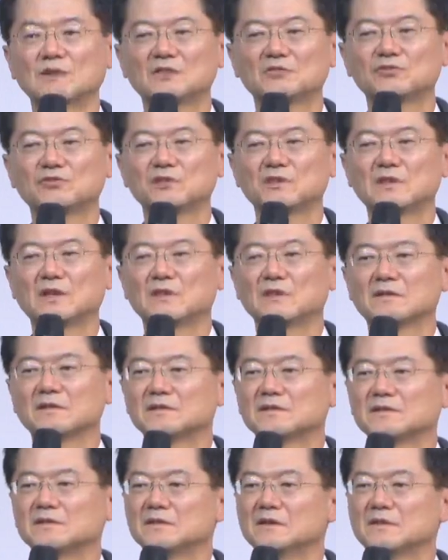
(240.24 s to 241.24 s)
수 있다는
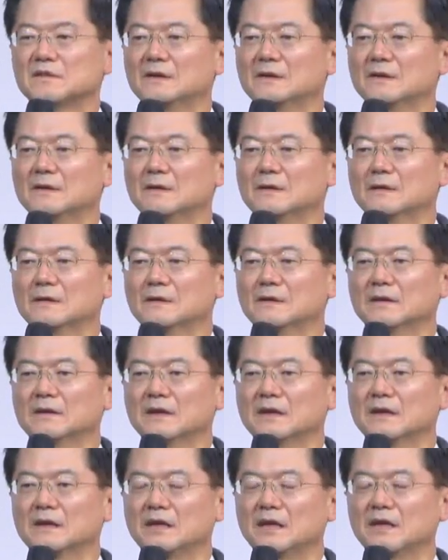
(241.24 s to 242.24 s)
것은
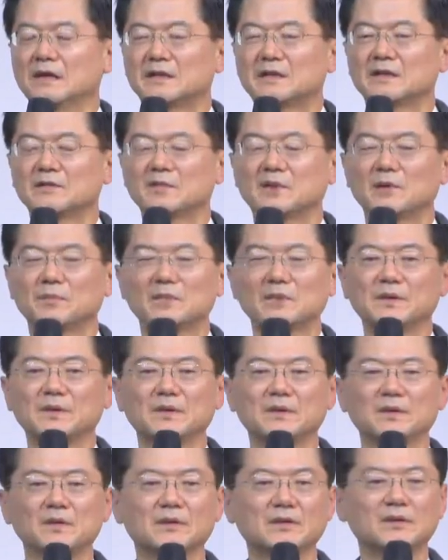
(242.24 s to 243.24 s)
하나님
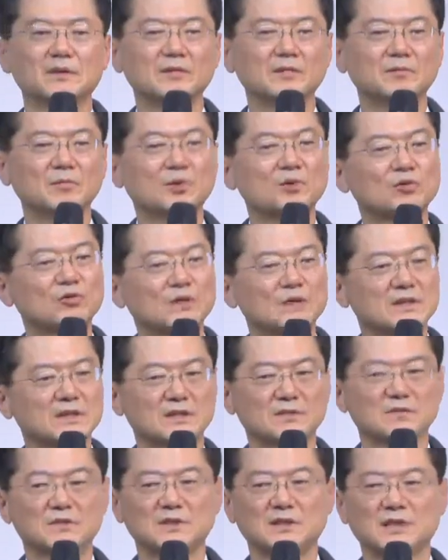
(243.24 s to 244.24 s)
앞에 복된
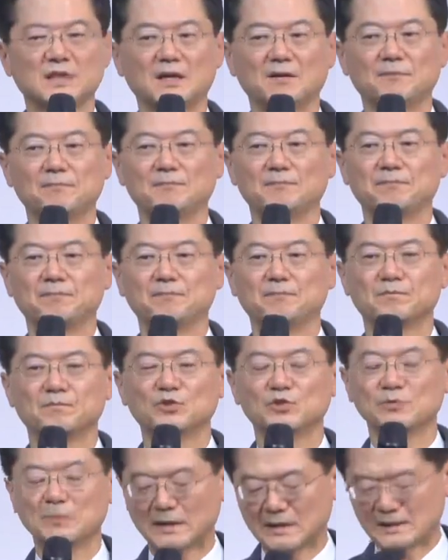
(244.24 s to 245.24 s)
일입니다.
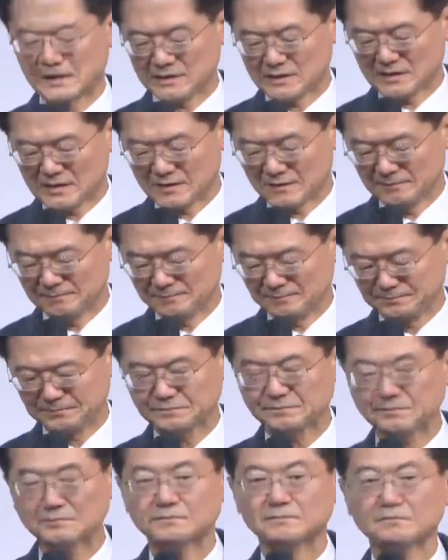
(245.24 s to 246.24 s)
뿐만 아니라
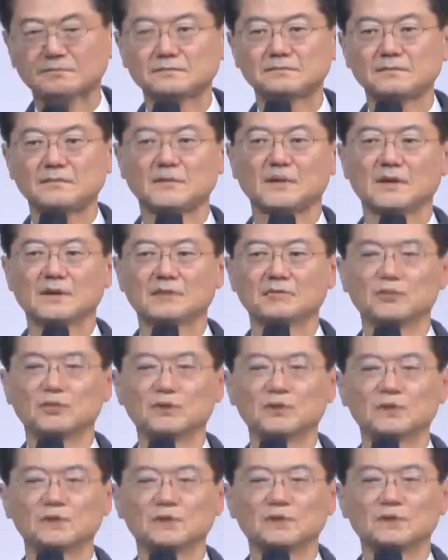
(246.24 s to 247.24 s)

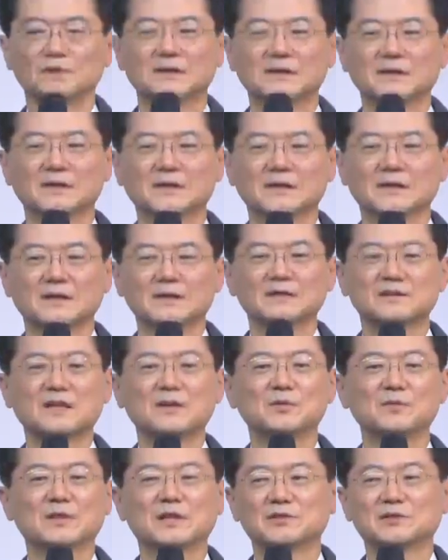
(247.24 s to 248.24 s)
우리는 그
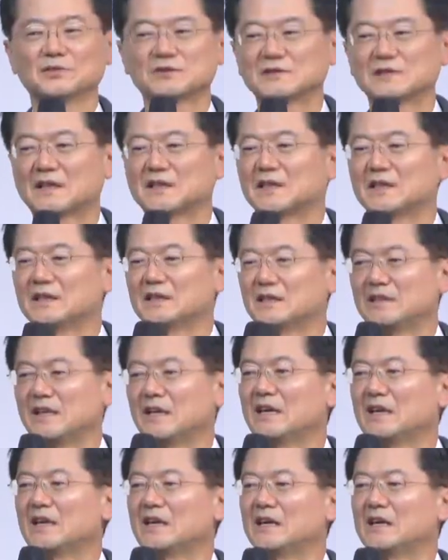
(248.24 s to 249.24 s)
삶을 계속
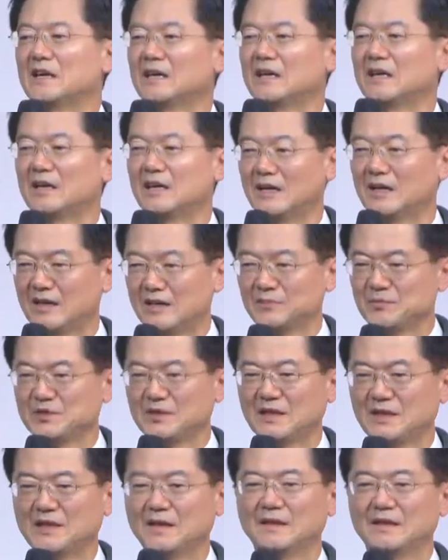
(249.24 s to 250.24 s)
살아내야
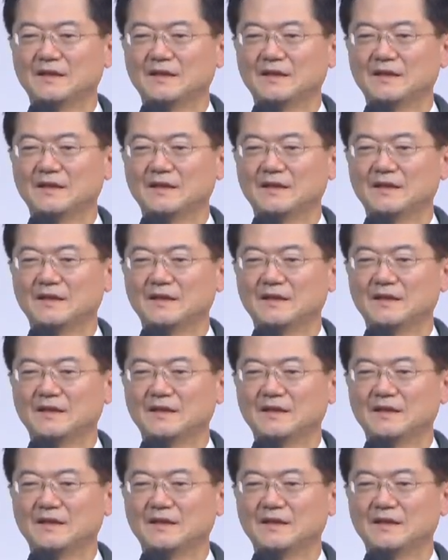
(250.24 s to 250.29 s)
합니다.